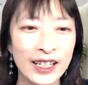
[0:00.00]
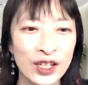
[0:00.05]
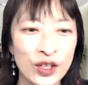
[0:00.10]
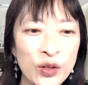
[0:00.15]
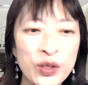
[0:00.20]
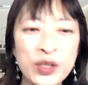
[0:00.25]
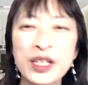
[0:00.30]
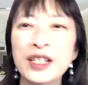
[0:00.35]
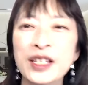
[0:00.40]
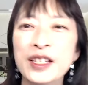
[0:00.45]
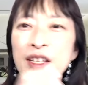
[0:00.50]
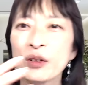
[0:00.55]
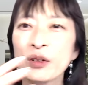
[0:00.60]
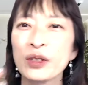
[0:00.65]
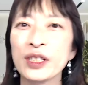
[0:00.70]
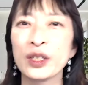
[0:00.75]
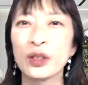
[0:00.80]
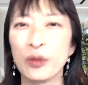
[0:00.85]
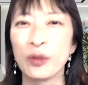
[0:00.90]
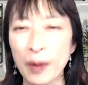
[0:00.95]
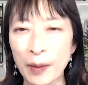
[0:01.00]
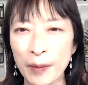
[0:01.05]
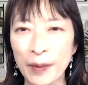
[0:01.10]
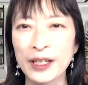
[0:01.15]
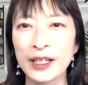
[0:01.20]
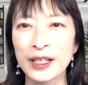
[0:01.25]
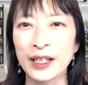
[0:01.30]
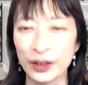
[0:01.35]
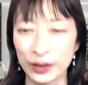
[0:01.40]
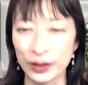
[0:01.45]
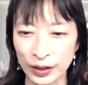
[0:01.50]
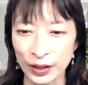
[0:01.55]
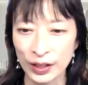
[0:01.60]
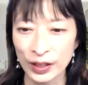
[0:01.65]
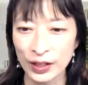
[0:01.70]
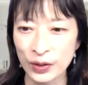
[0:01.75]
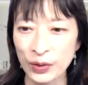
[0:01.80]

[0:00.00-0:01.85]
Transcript: そして0人のままになる、